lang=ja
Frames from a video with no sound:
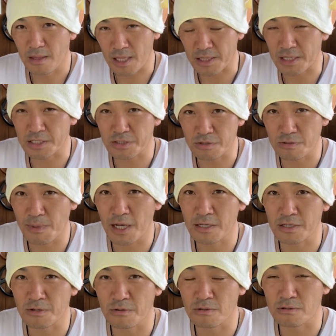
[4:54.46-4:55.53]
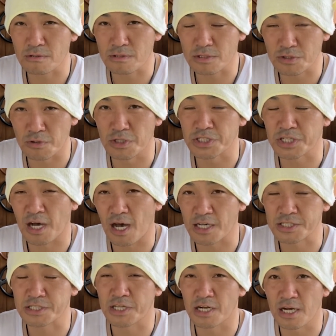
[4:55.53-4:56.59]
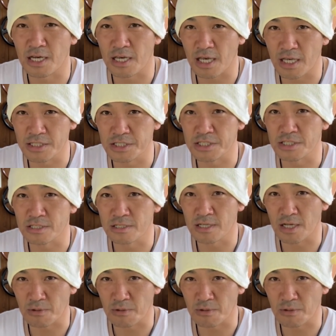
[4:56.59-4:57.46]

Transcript: たった10万キロちょいしか走ってないエンジン